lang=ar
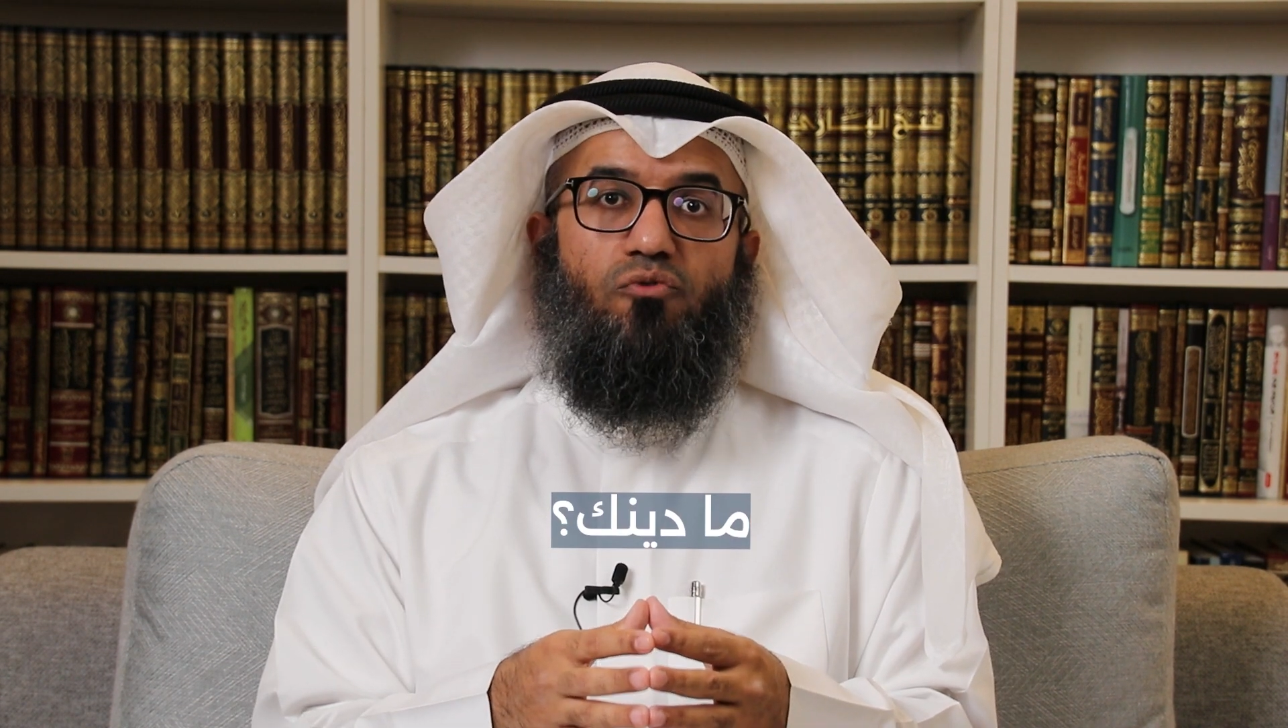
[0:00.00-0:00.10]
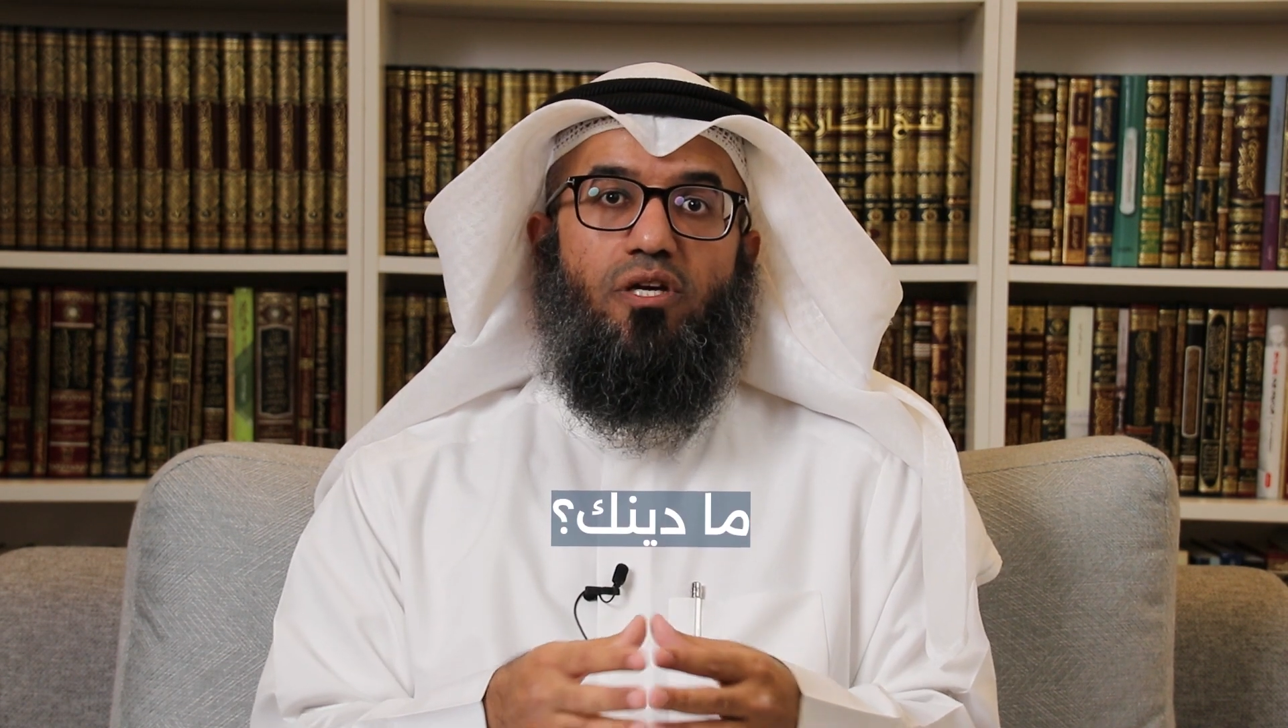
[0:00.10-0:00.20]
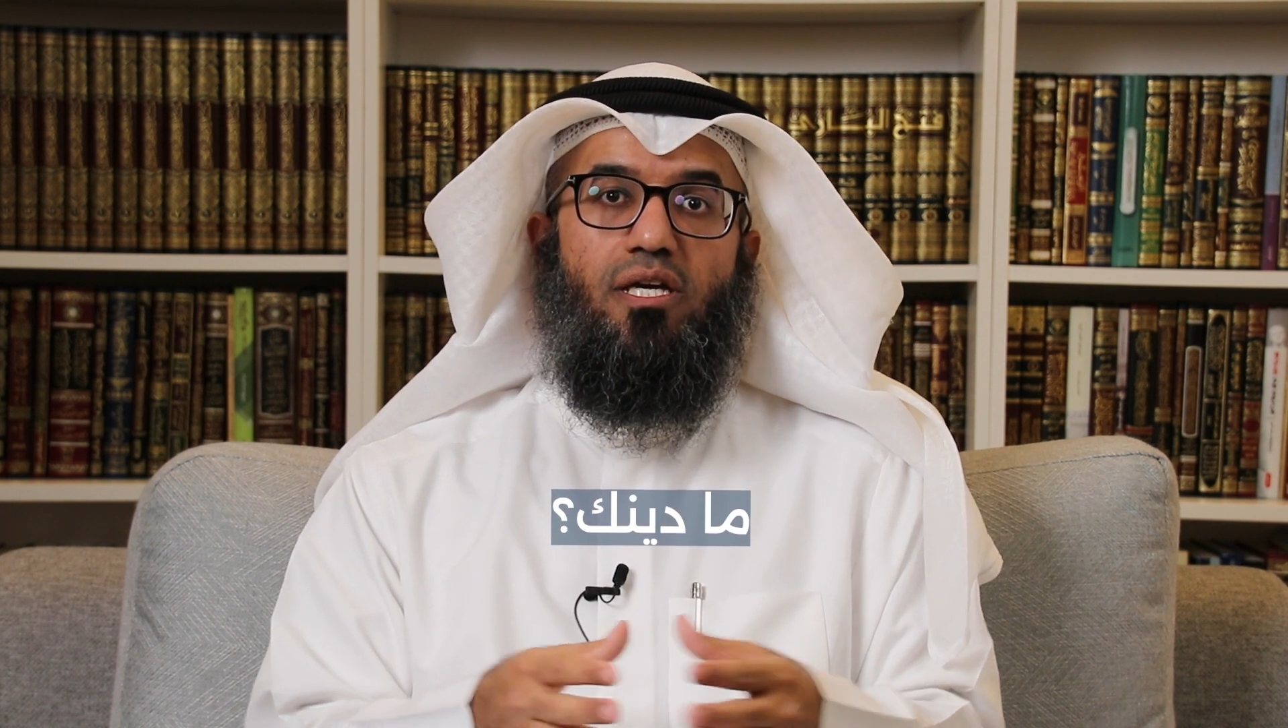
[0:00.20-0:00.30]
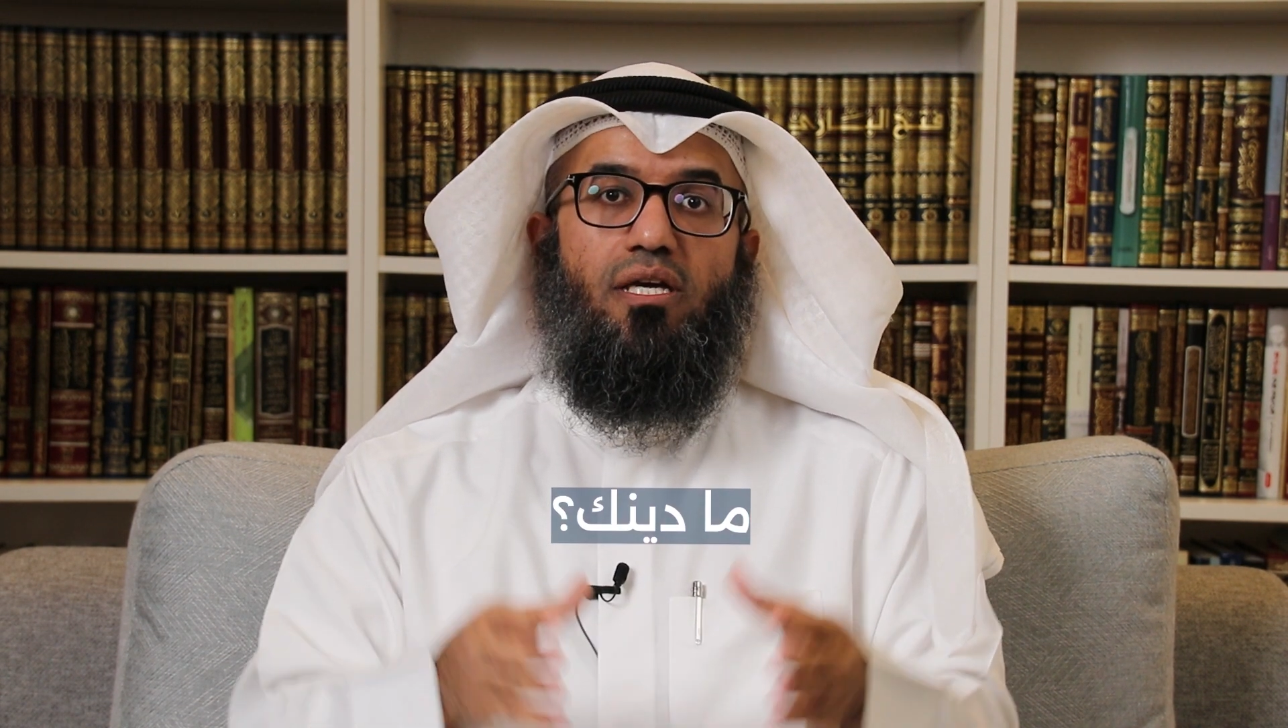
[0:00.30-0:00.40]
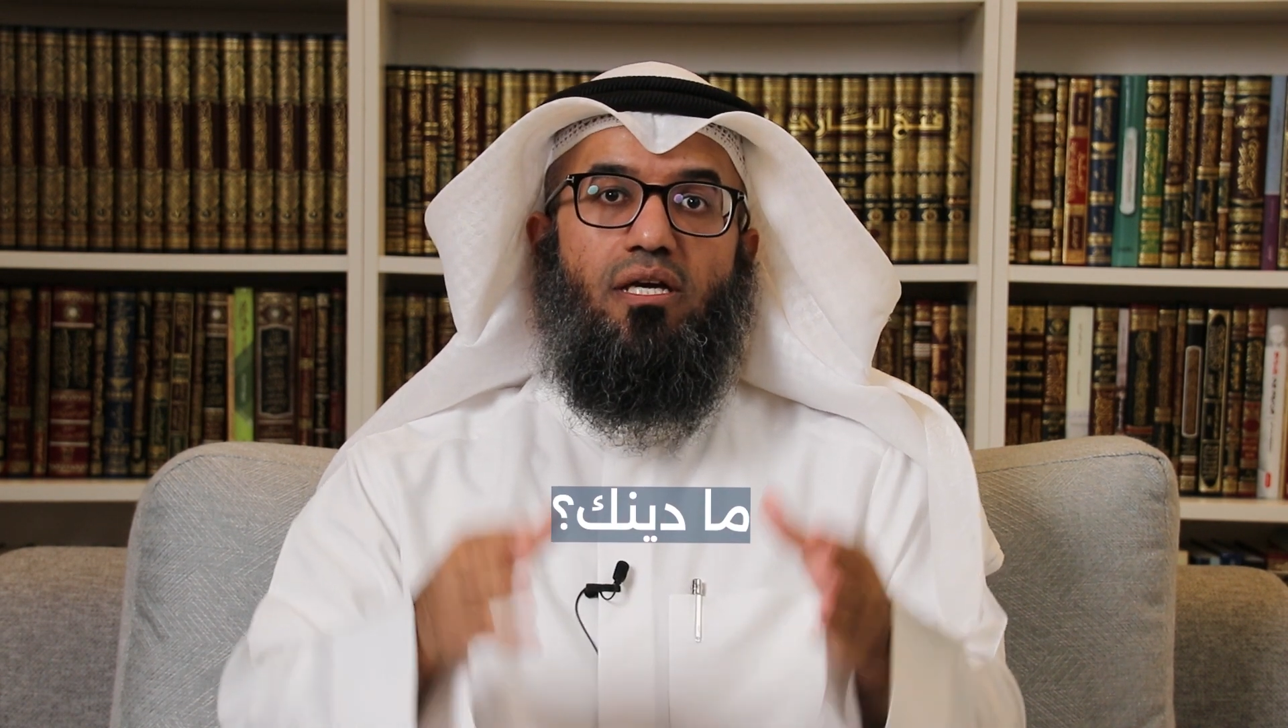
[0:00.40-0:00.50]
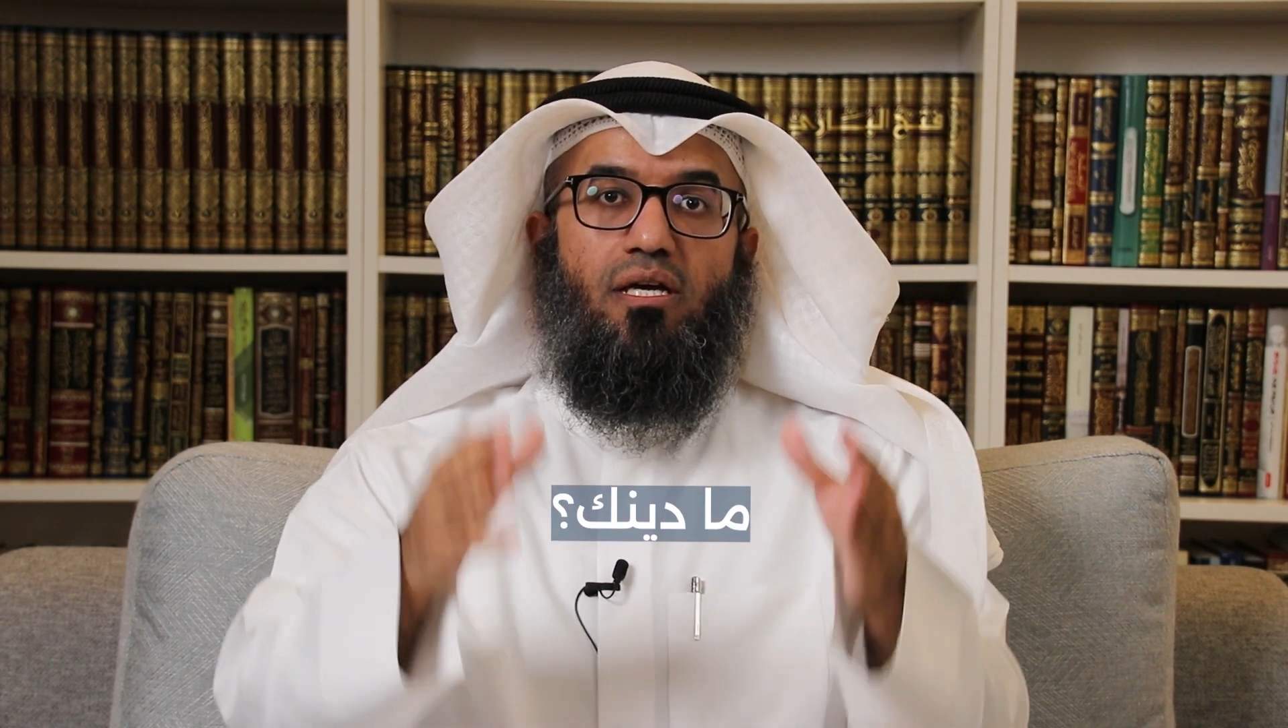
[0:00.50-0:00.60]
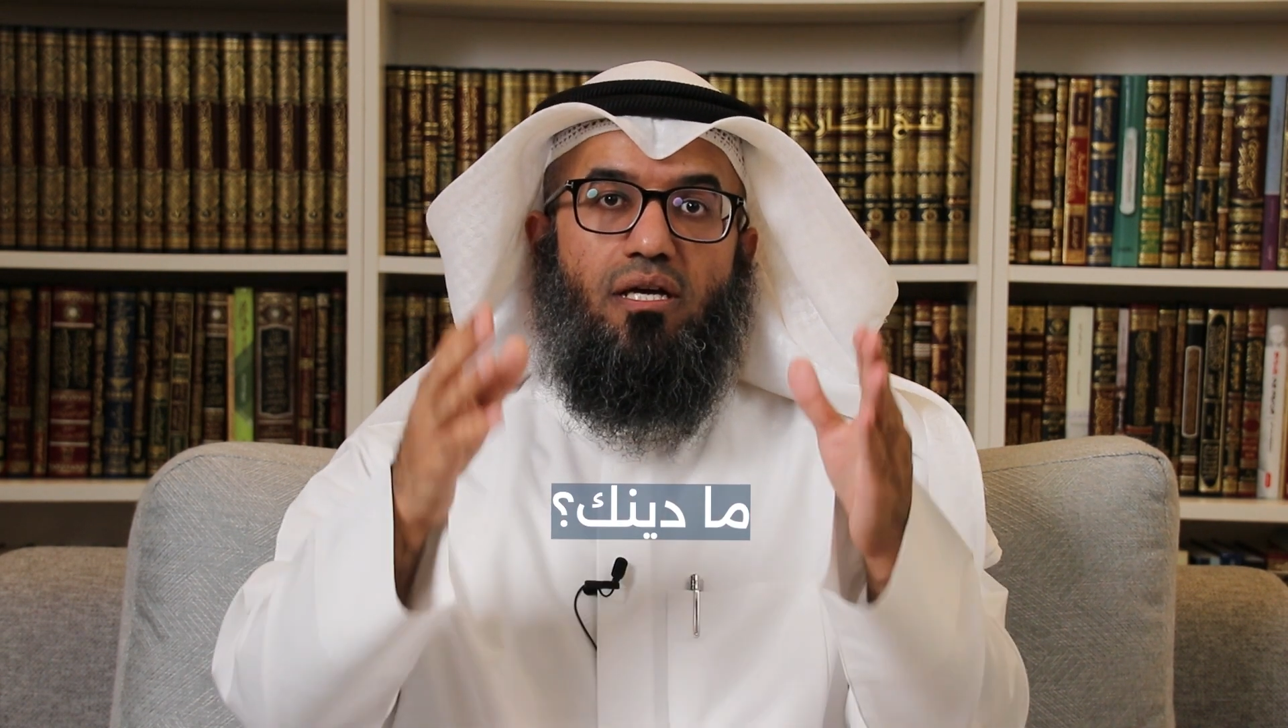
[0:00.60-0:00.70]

فيه